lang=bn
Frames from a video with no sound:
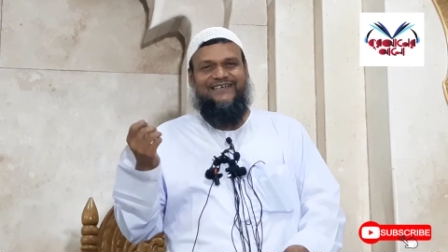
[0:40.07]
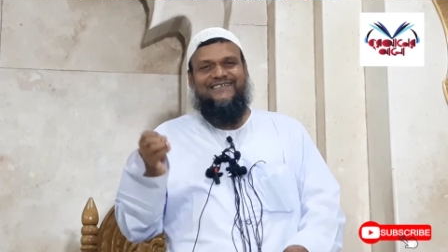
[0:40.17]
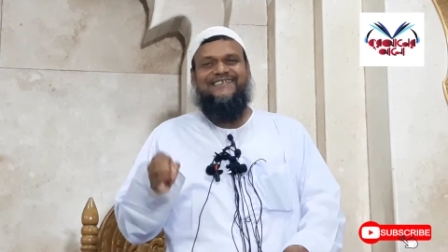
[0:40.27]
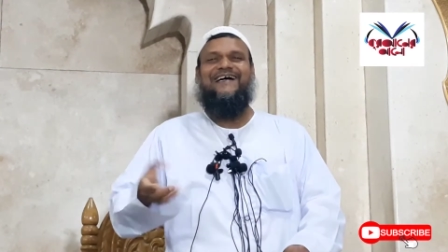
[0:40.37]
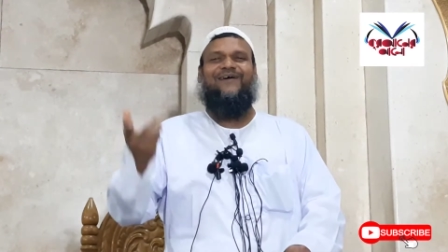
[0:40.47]

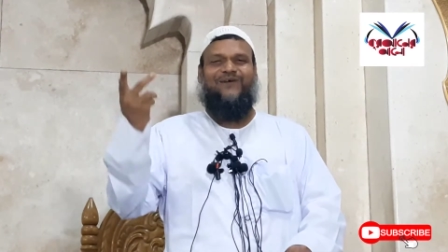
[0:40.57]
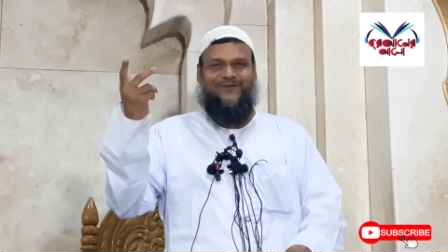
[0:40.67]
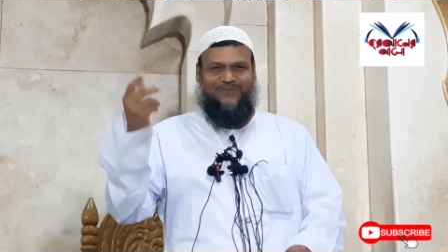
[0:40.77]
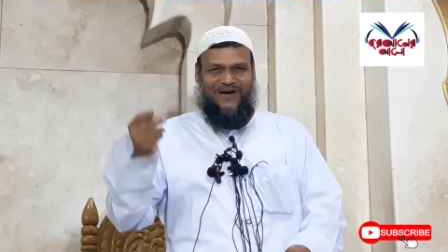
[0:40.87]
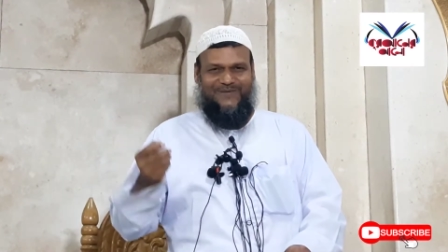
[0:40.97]
কি আমার
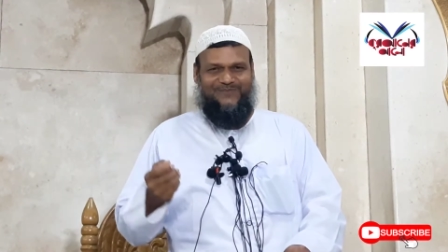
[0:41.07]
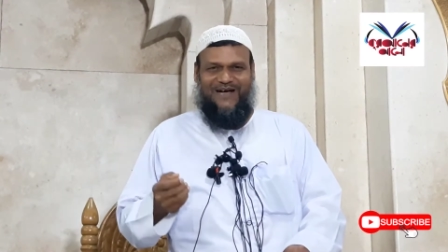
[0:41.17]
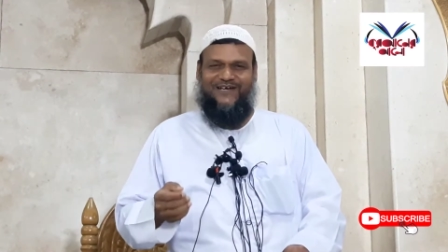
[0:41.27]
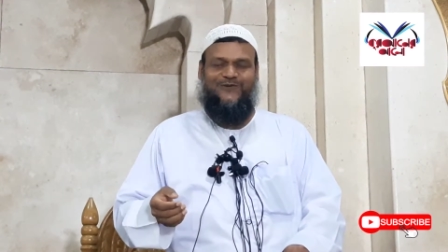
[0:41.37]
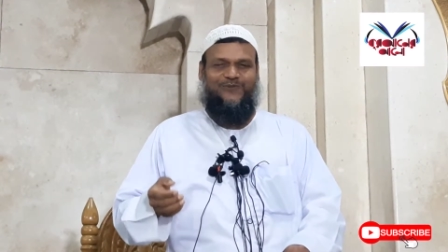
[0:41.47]
পাপ
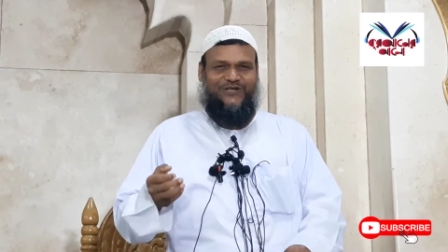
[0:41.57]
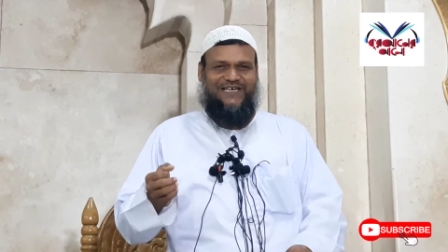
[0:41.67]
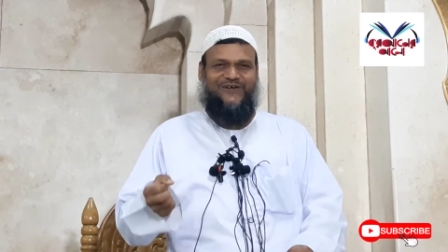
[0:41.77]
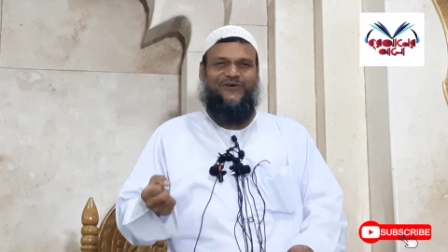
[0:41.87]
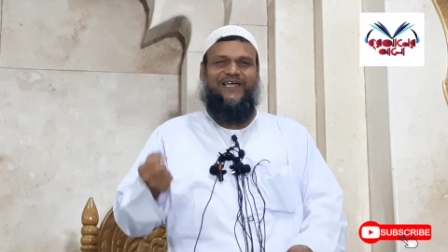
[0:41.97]
ভাগ্য
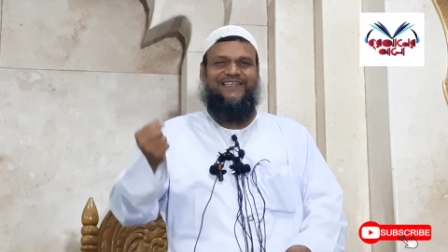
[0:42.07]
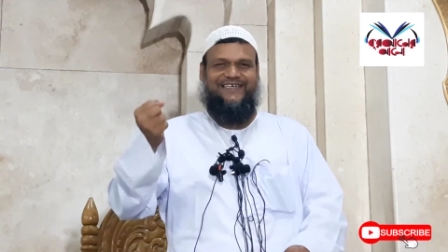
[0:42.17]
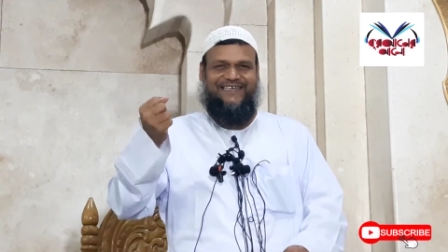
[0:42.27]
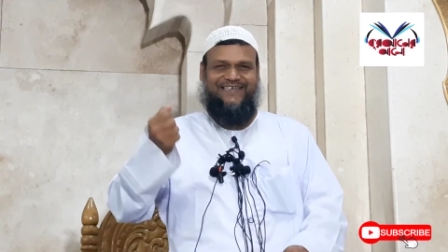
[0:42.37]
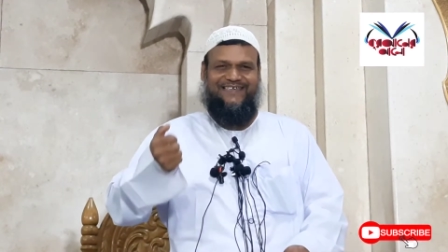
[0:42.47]
পরীক্ষা করে
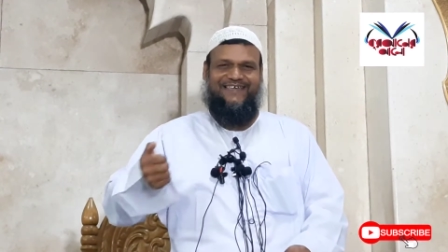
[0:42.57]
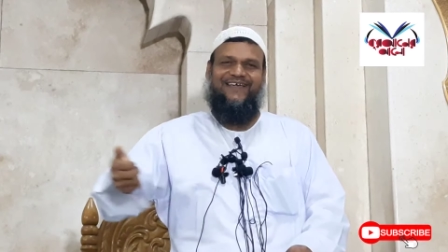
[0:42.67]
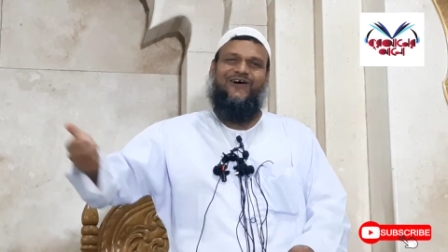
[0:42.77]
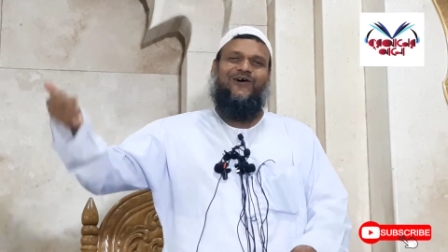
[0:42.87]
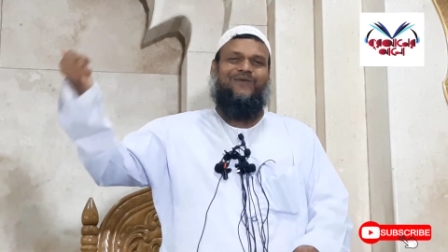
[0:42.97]
দেখি নাকি
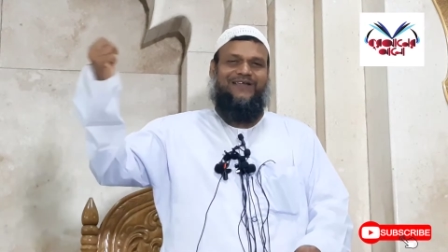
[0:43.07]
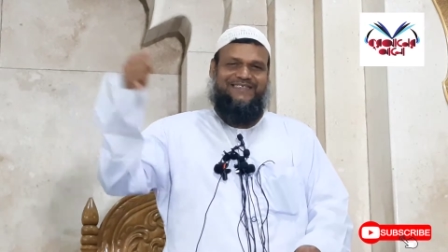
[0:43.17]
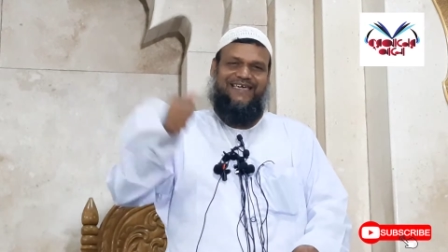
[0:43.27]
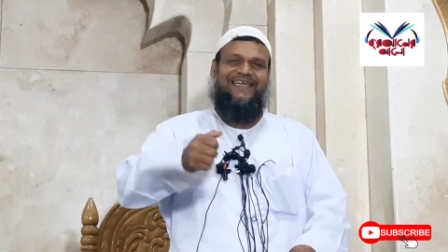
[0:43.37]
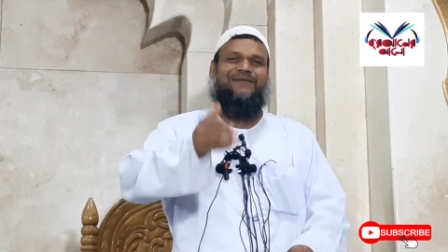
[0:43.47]
ও
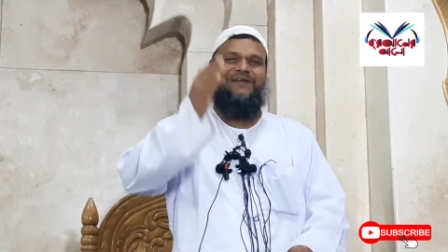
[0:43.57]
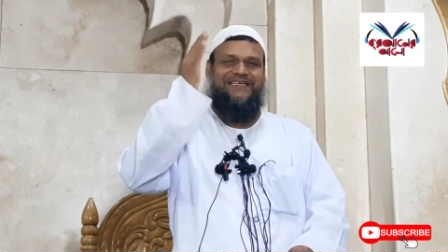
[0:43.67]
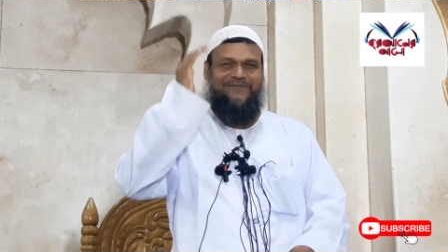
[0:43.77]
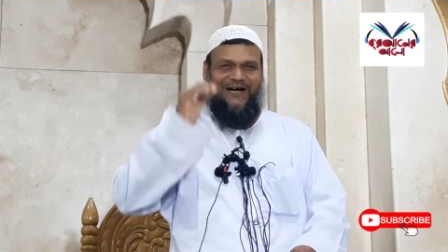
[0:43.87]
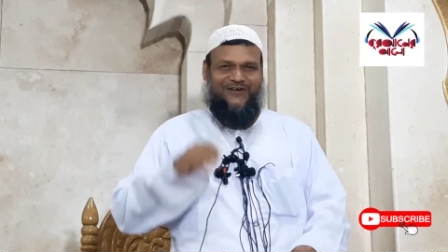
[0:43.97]
বলেছে এর নাম
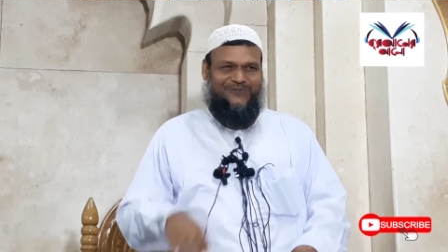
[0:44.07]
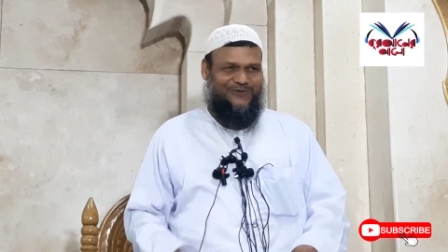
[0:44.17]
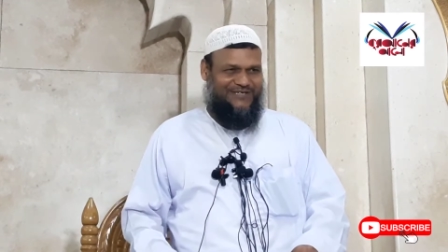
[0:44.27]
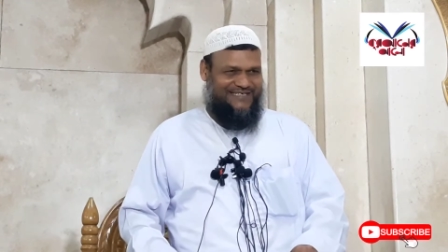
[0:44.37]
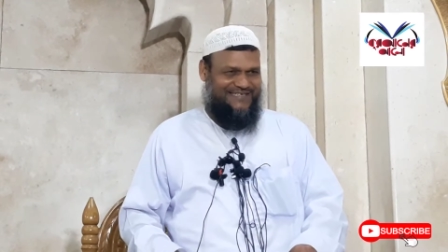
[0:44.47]
নাকি ভাগ্য
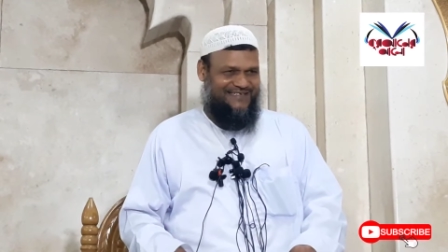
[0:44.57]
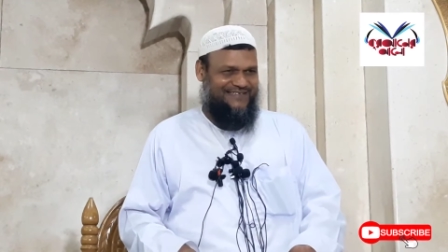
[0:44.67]
পরীক্ষা